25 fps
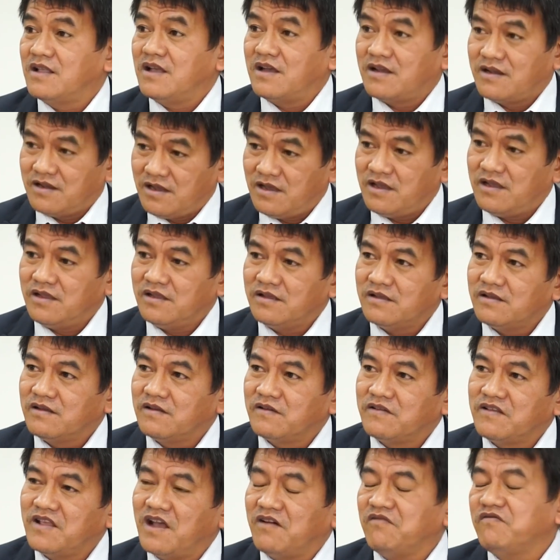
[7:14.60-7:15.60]
là kênh,
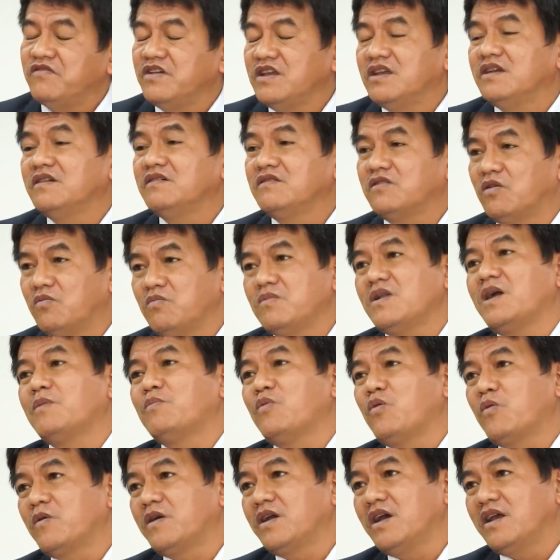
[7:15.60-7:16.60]
giảng viên cũng là
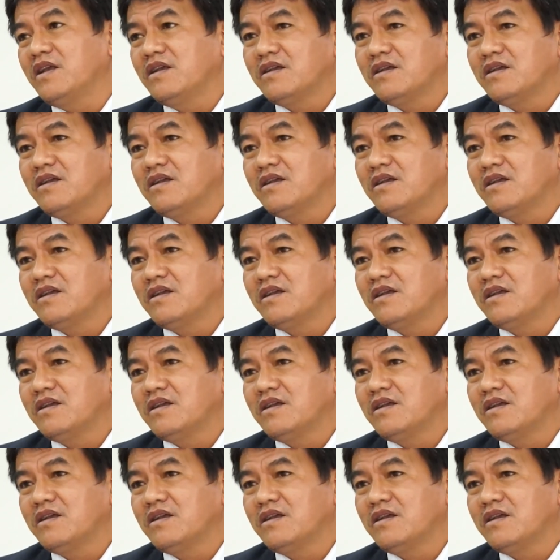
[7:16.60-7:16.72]
một